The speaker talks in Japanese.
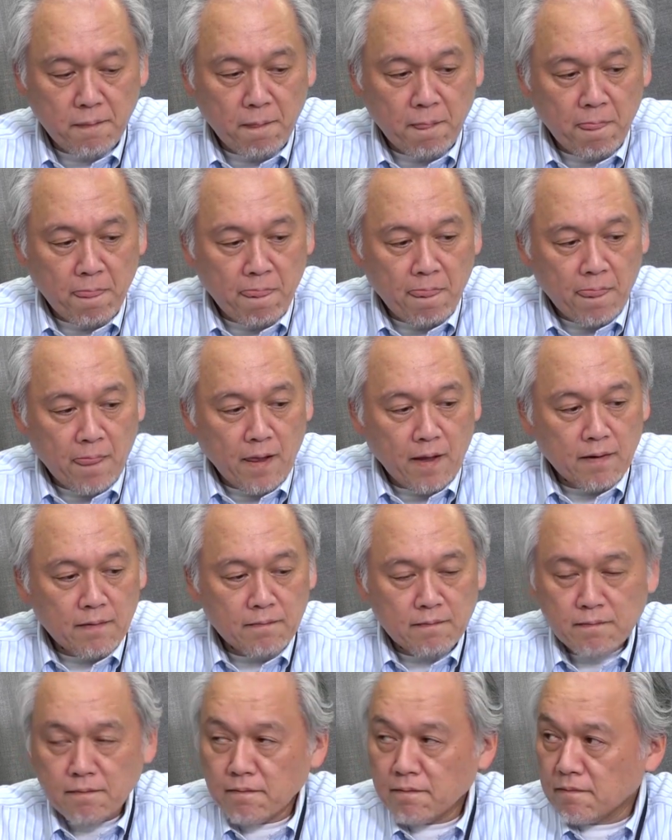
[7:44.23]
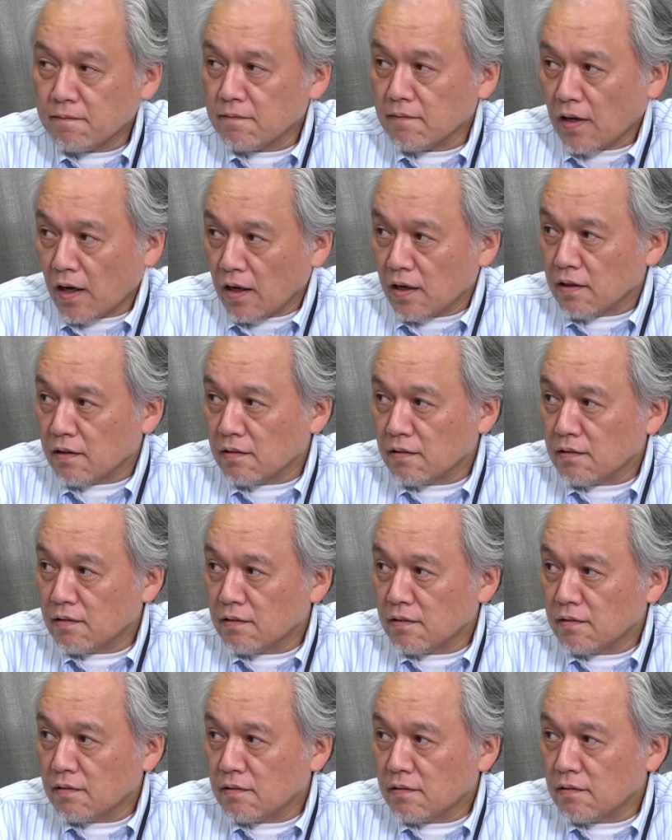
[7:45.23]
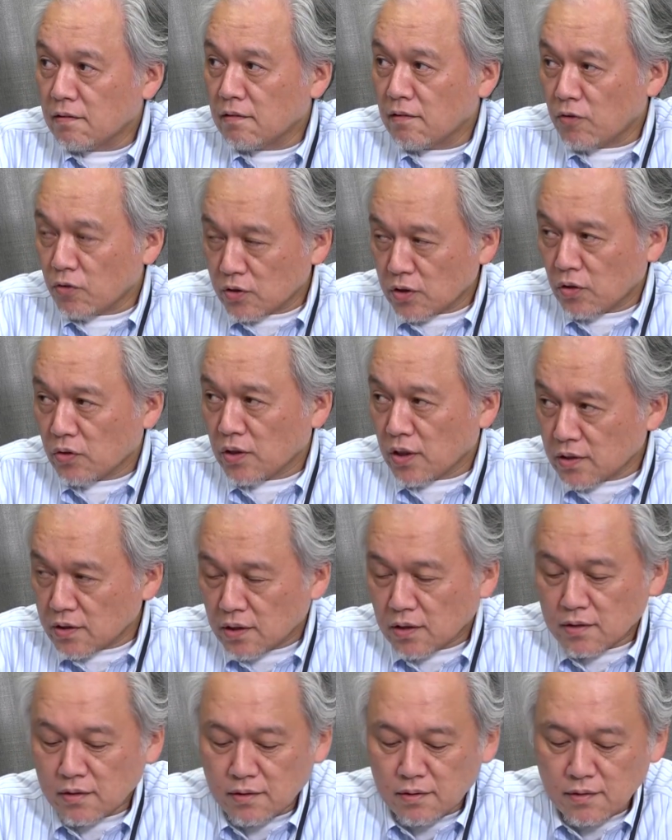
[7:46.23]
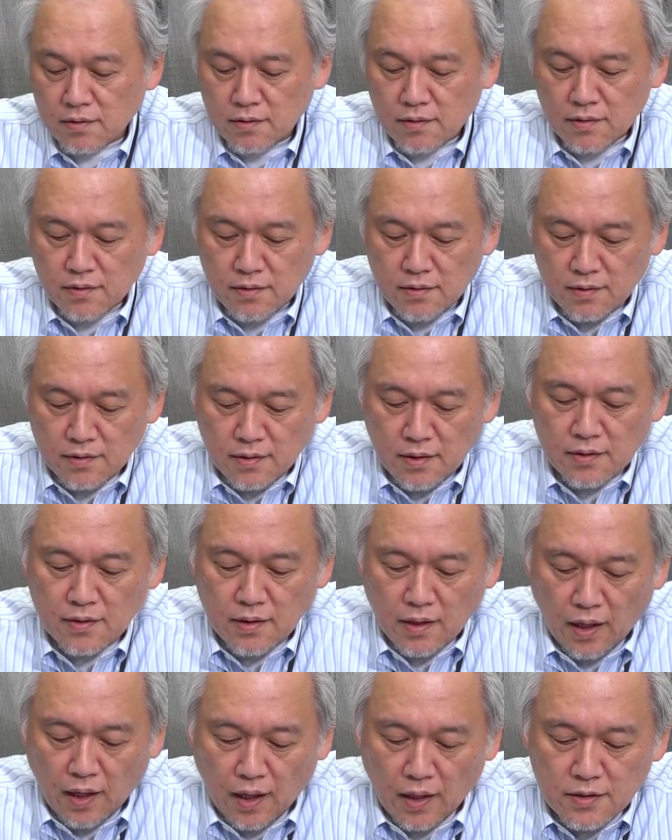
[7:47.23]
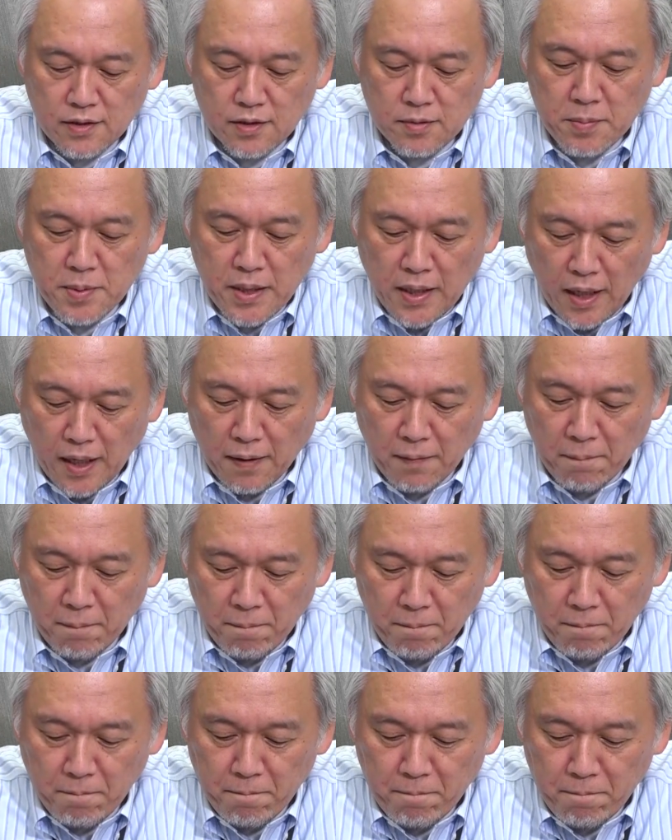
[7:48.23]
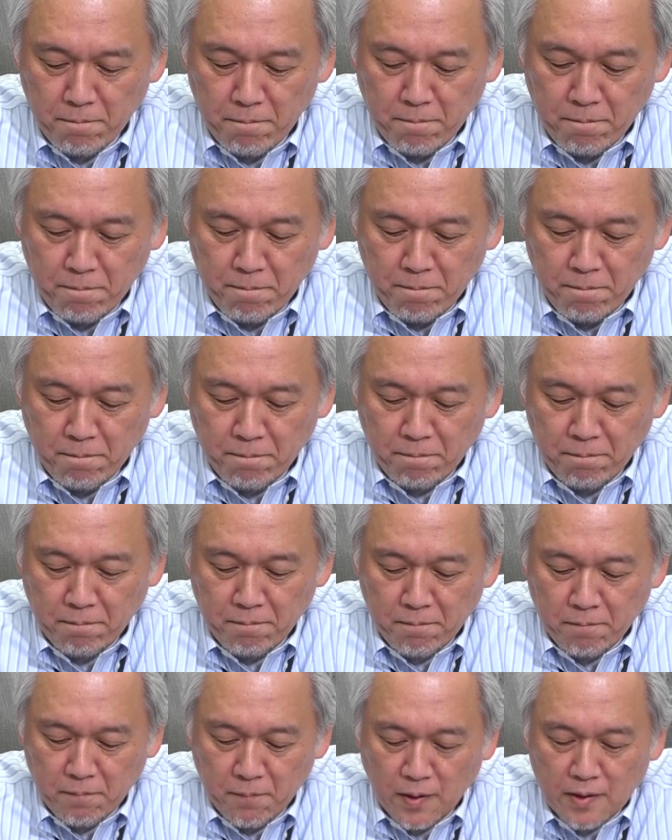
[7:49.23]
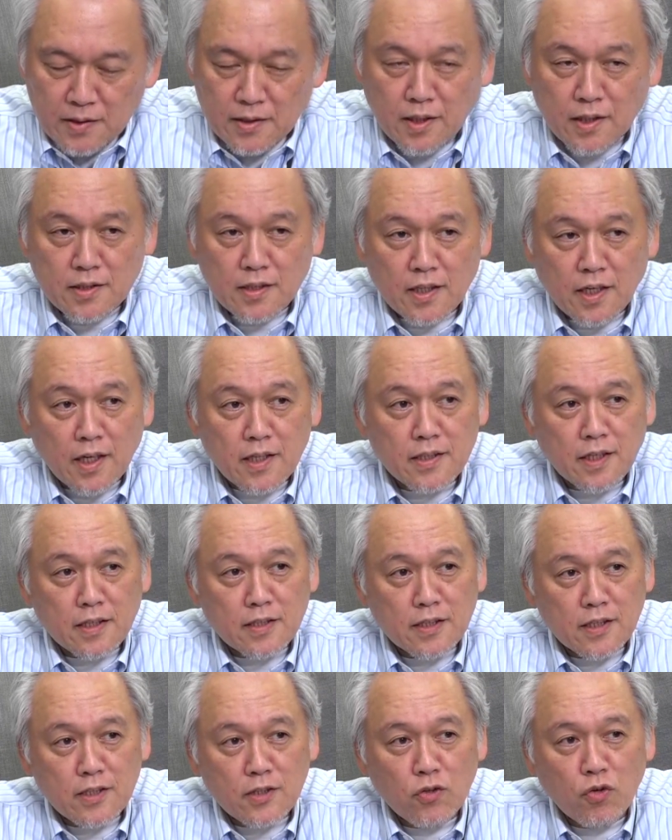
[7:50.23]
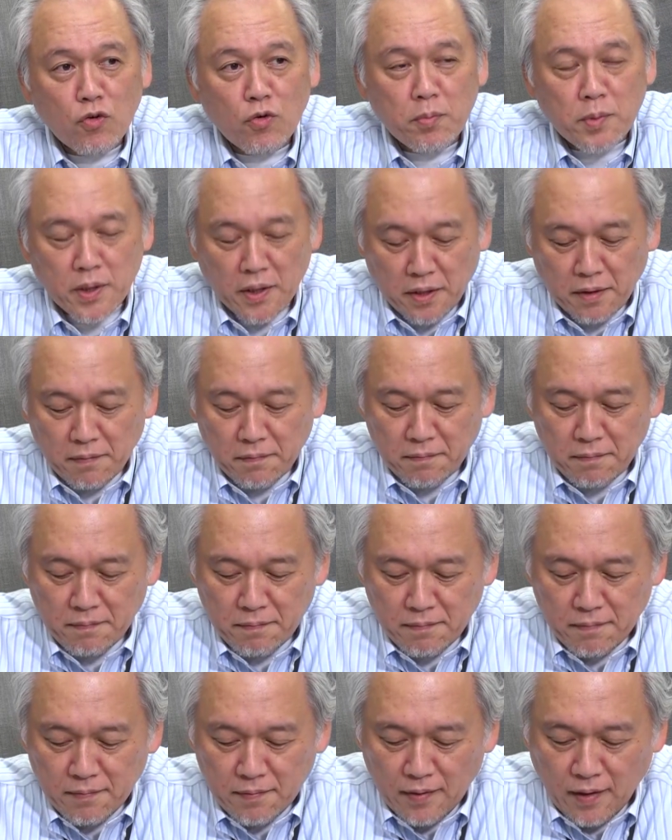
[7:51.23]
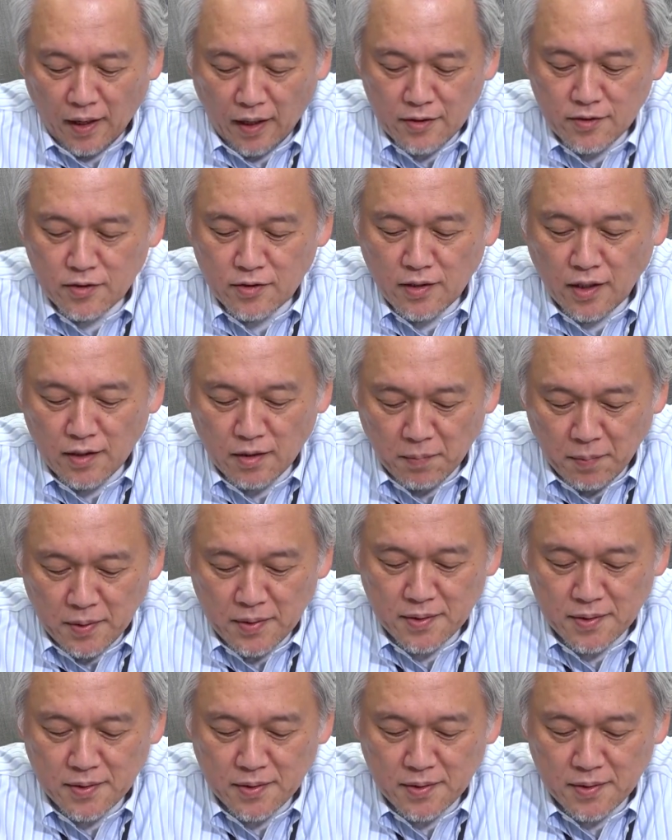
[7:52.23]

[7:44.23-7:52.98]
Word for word: 幅と高さね、はい、はい、大きさね大きさ同じです、はい、ですが厚みがわずかに0.25ミリ厚くなってま